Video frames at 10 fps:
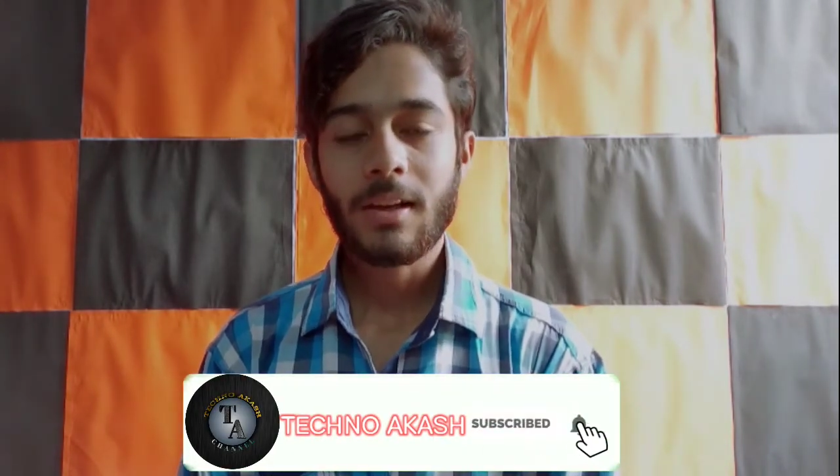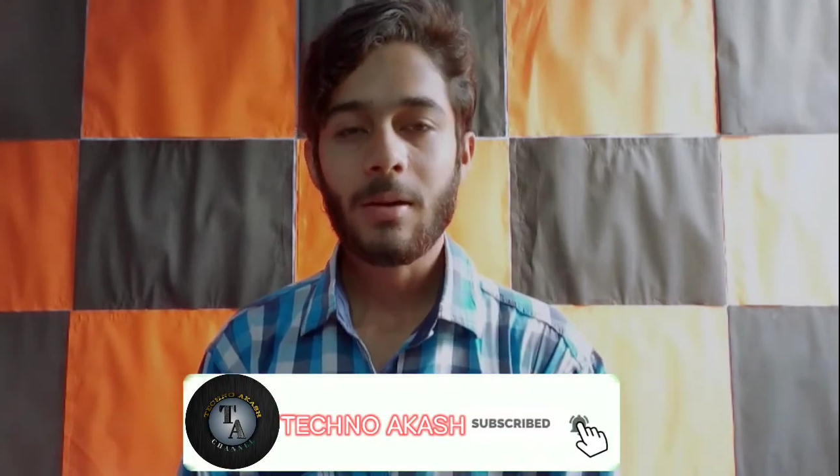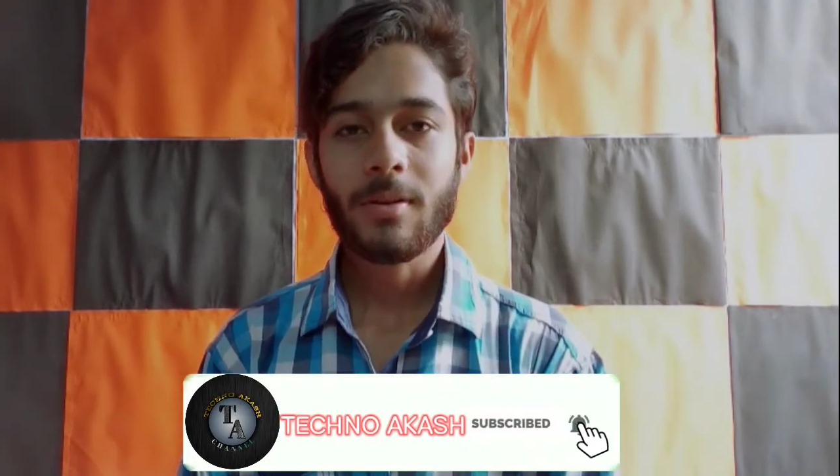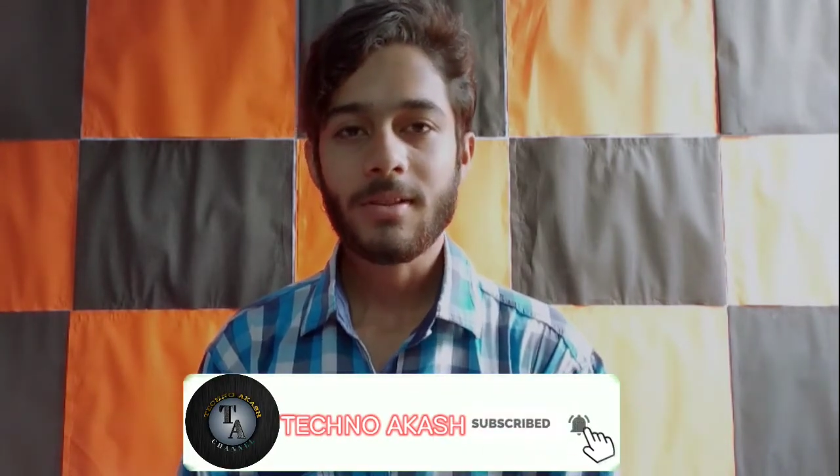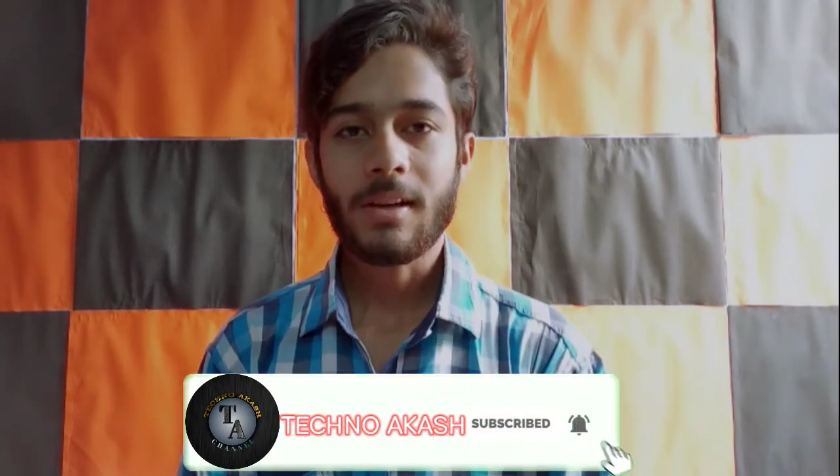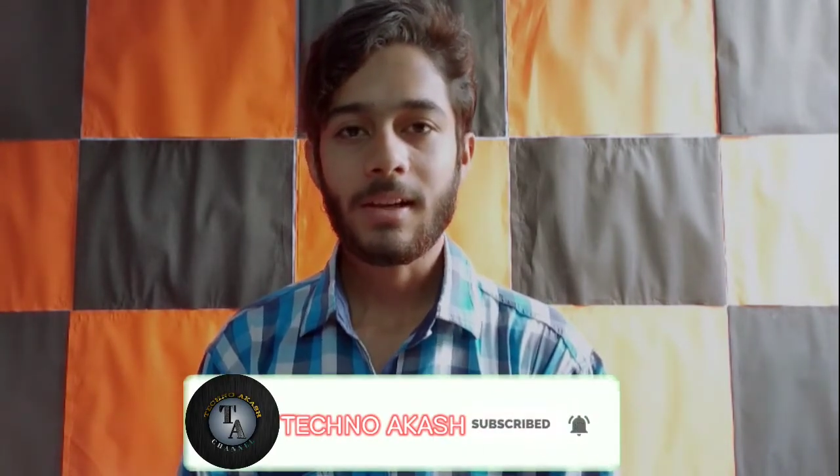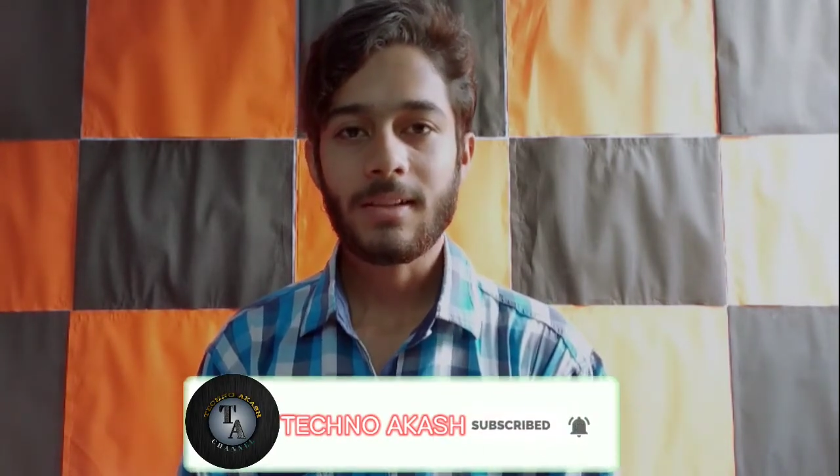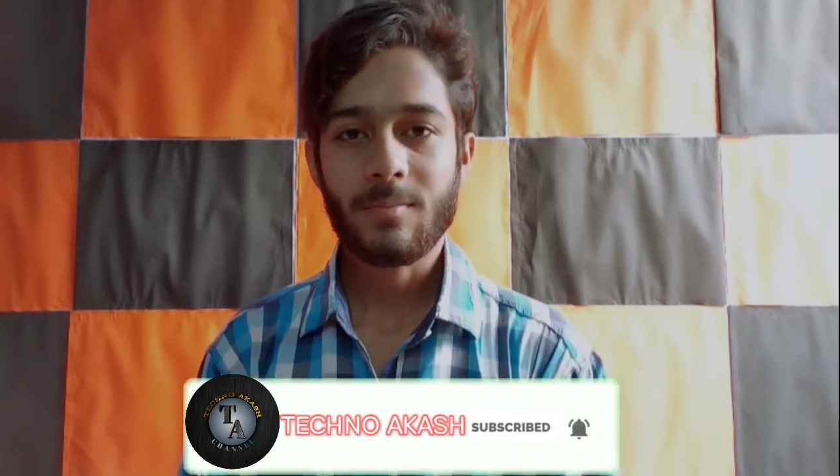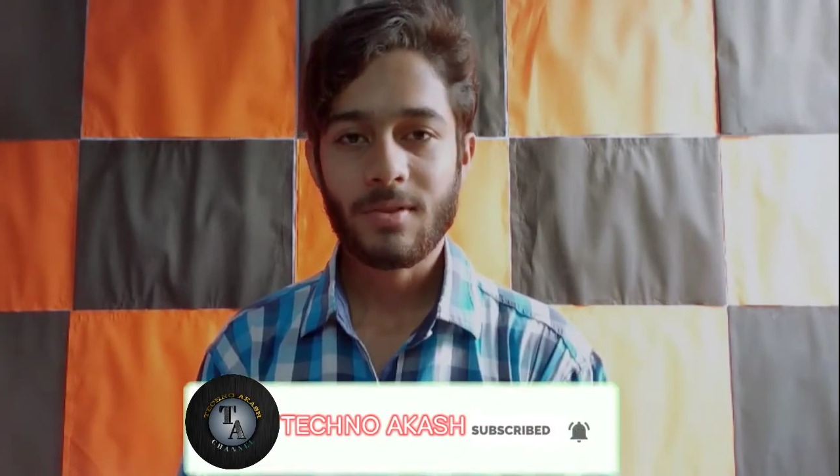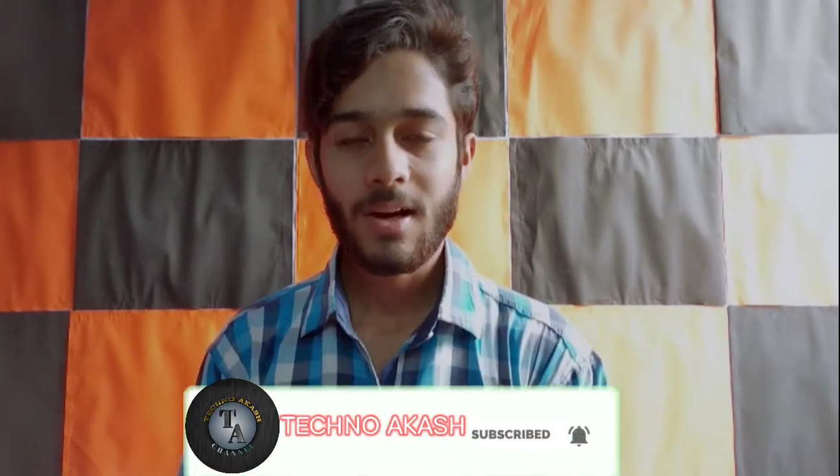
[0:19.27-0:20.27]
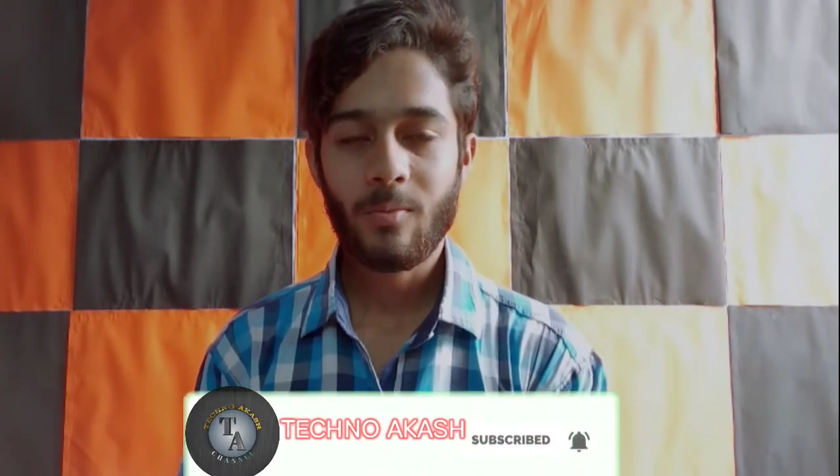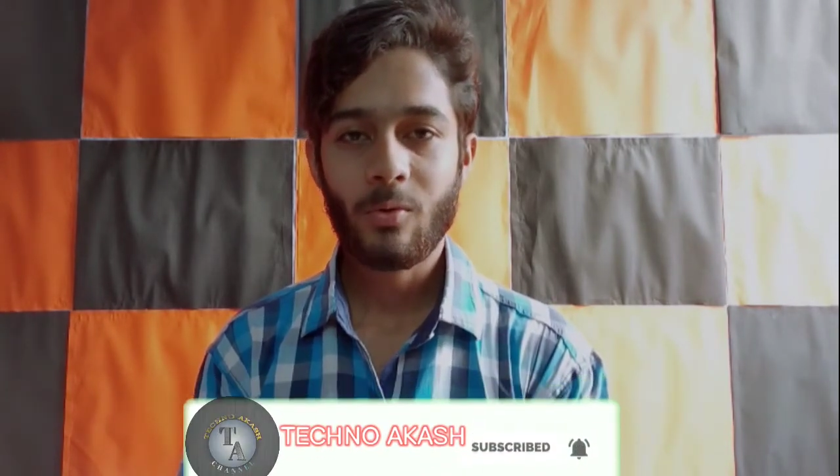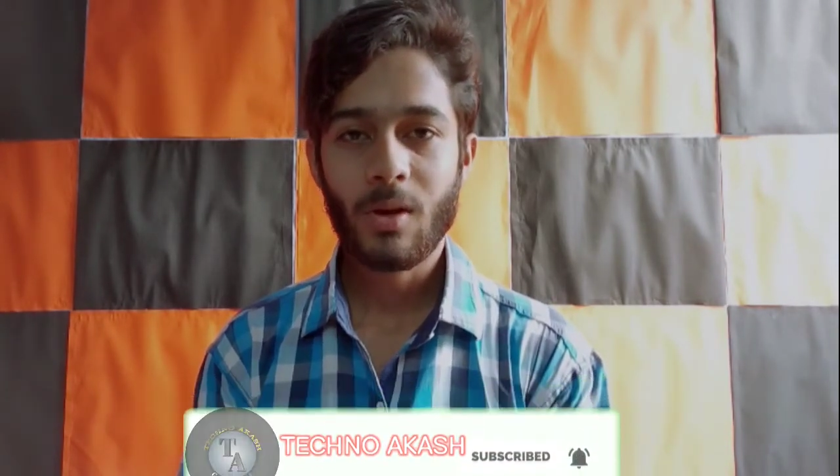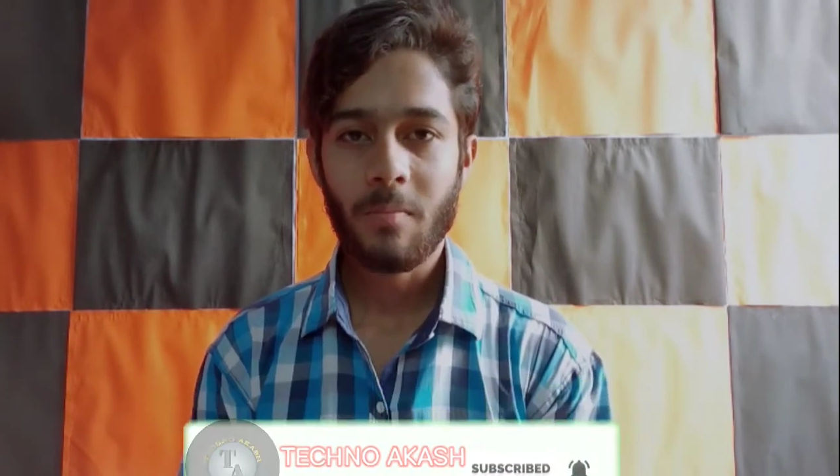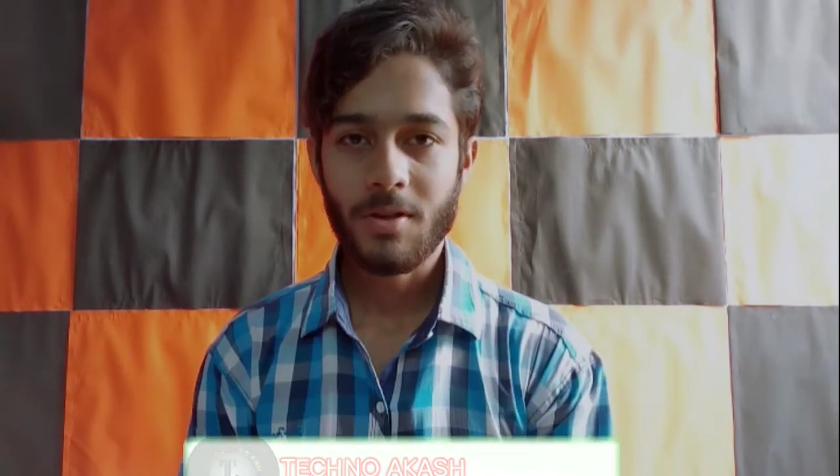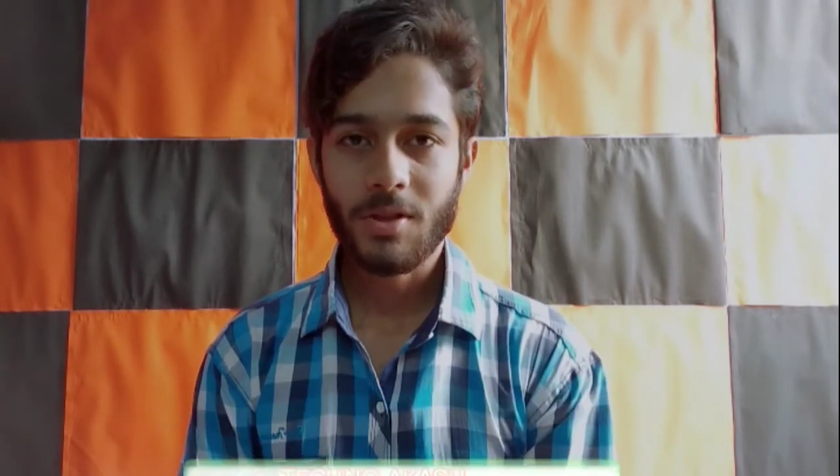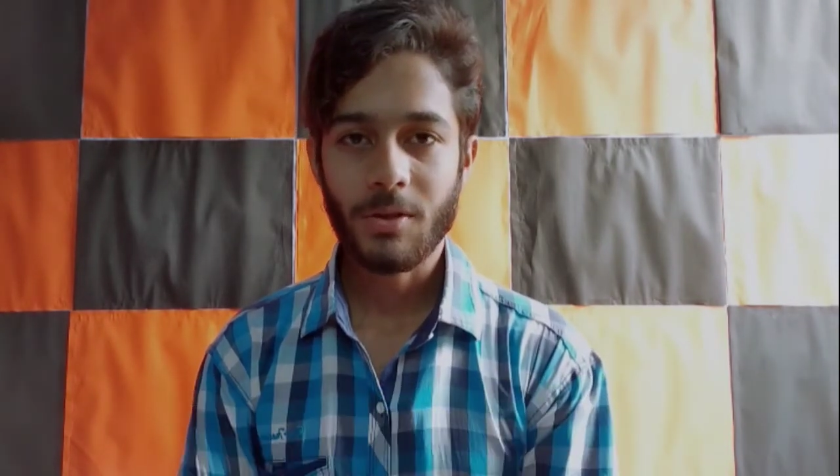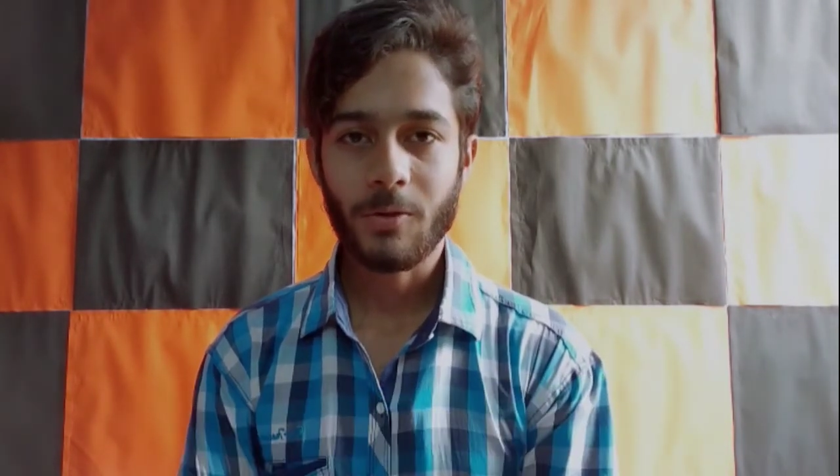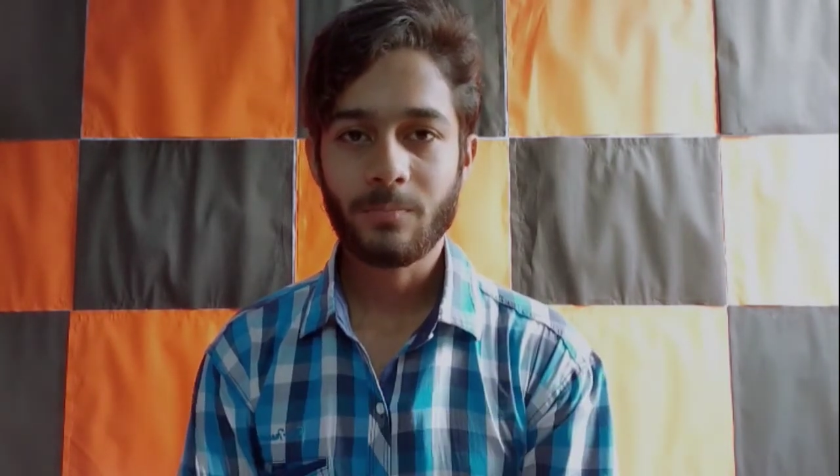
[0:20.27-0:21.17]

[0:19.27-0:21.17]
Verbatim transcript: আমার চ্যানেলটিকে সাবস্ক্রাইব করে পাশে থেকো